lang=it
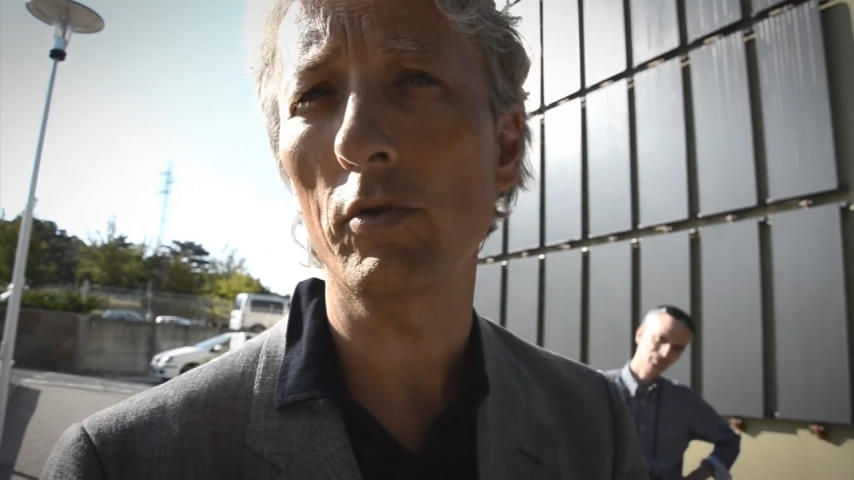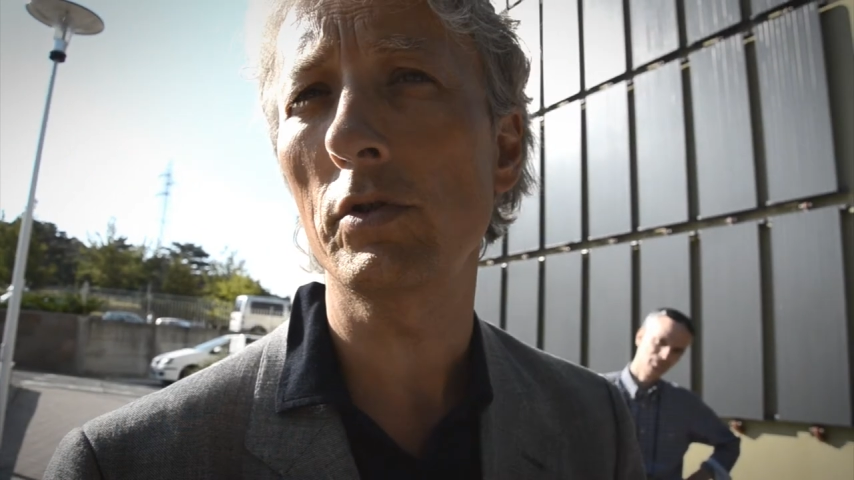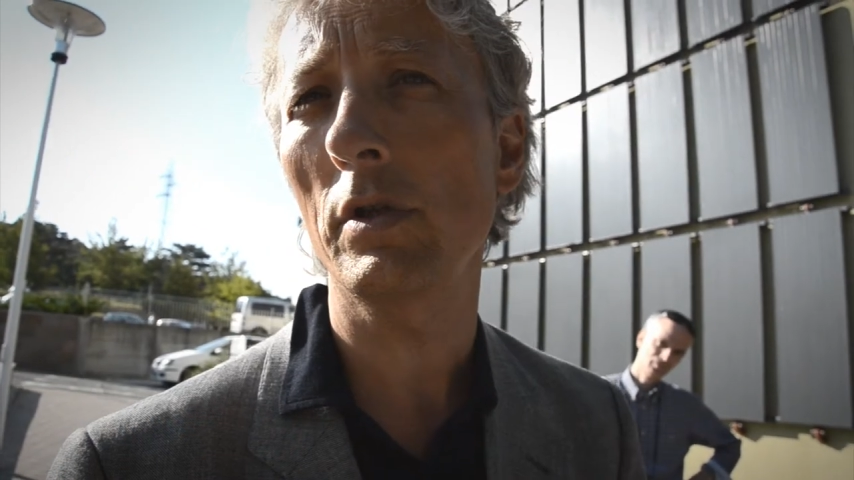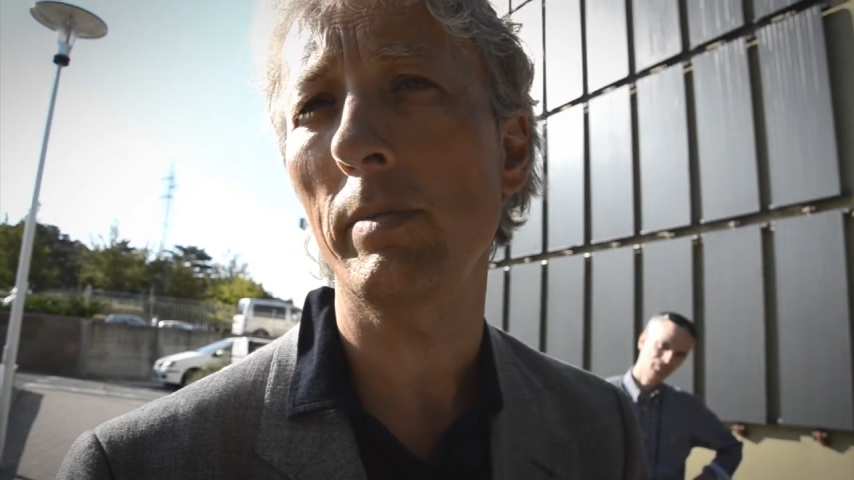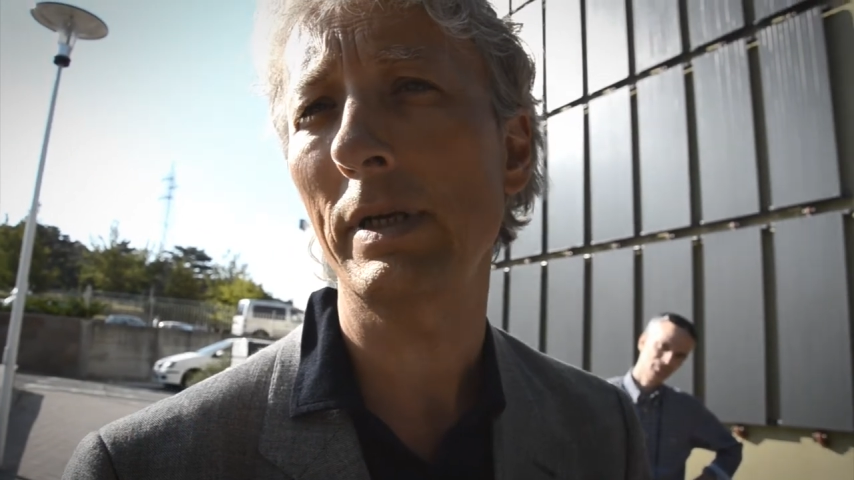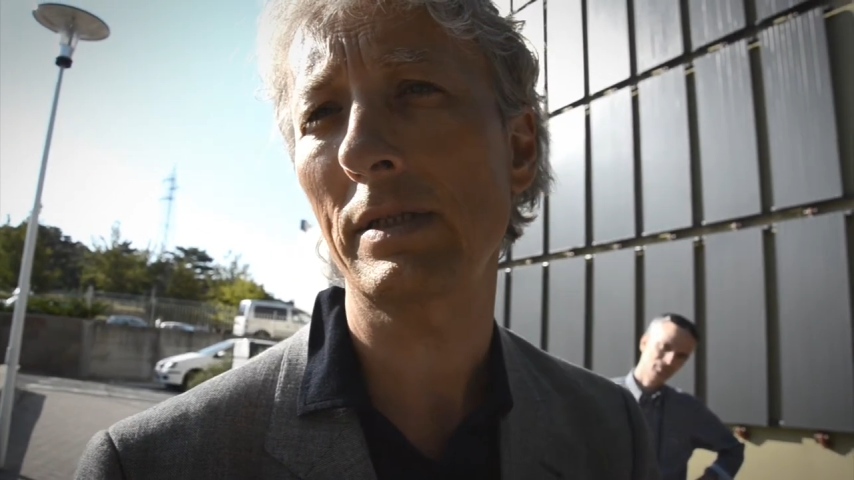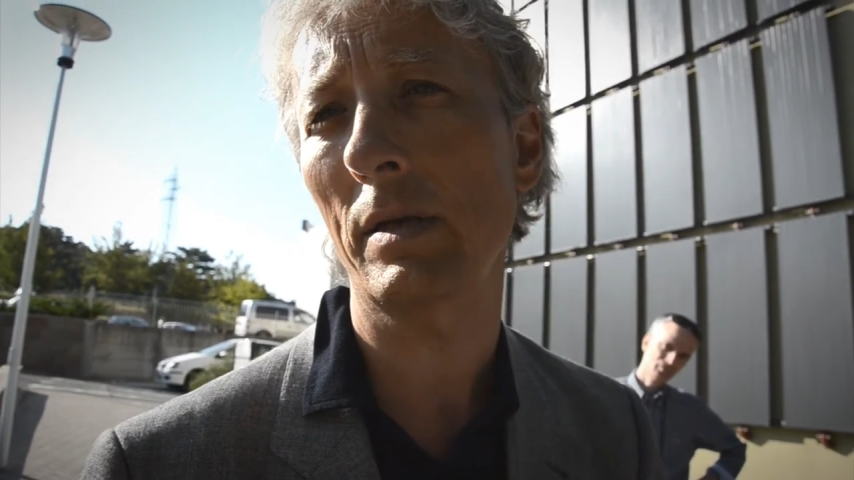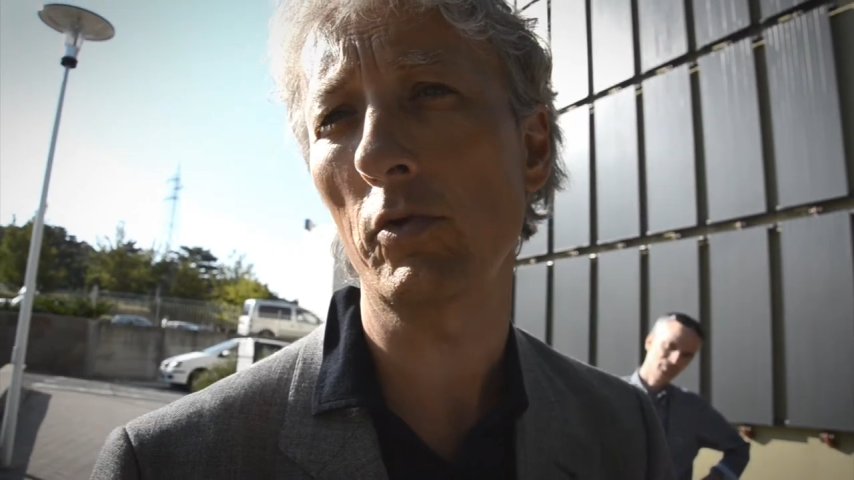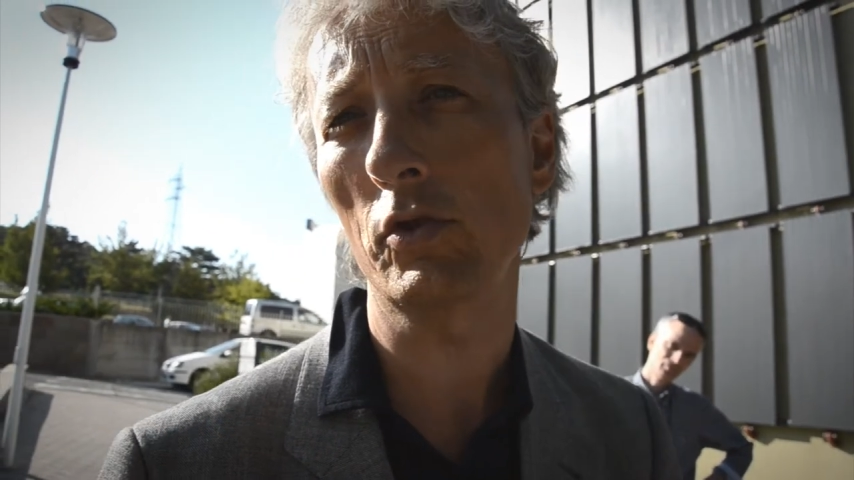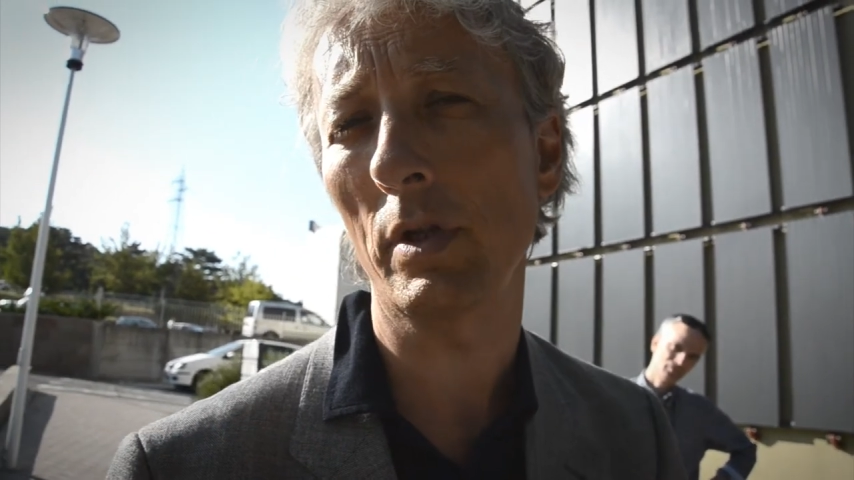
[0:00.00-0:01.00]
produzione di massa
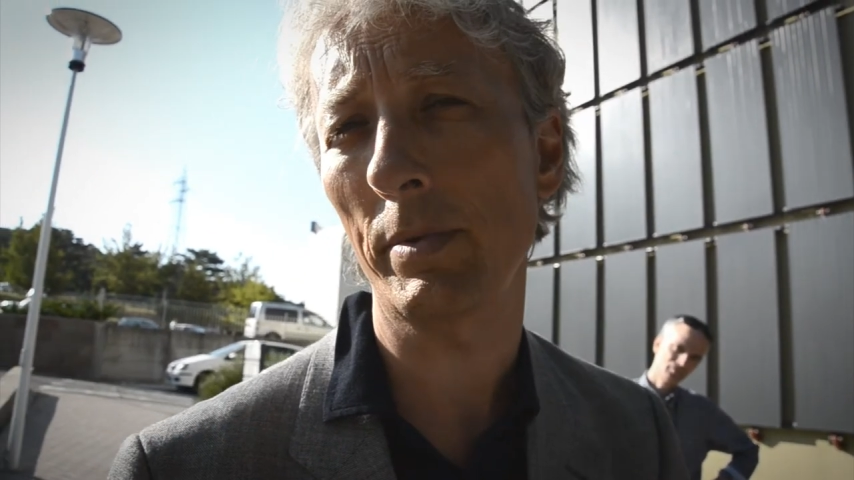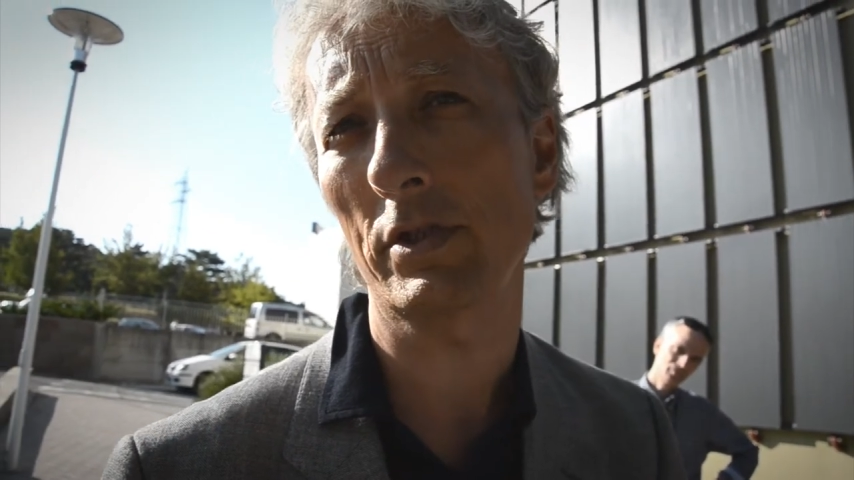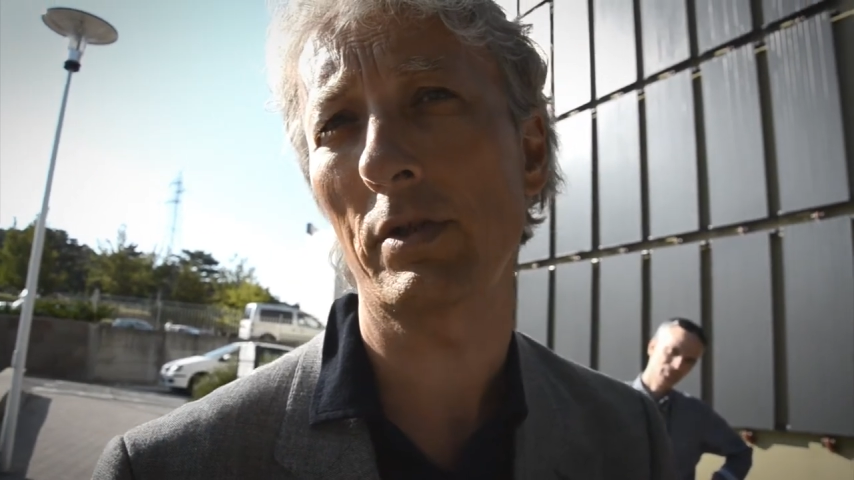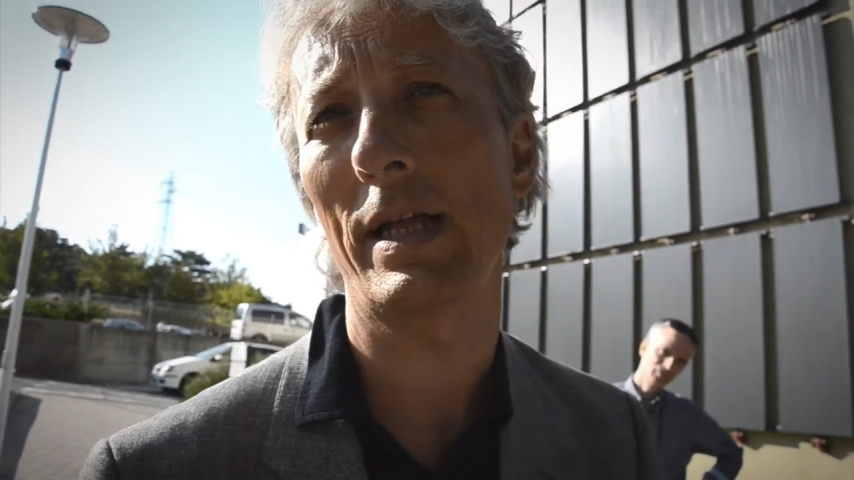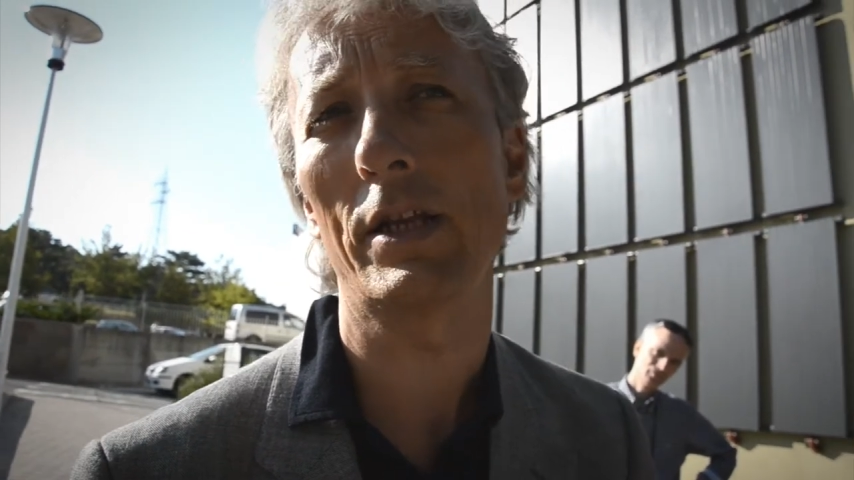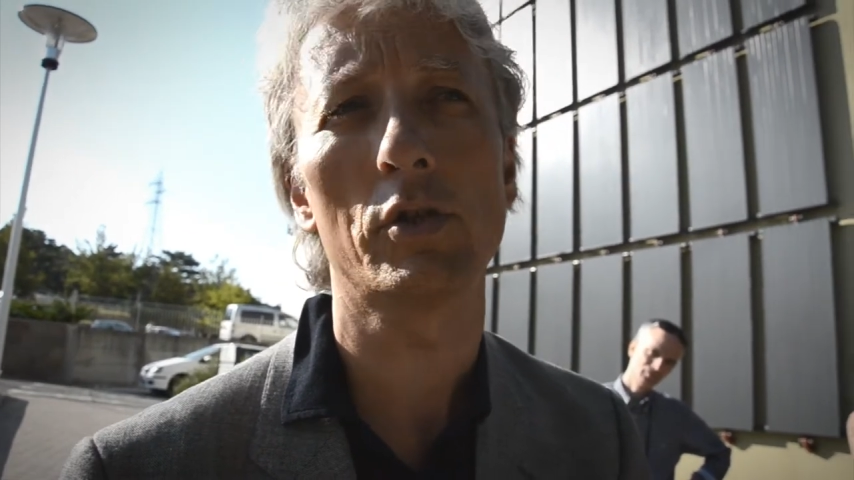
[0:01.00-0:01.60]
alla produzione personale,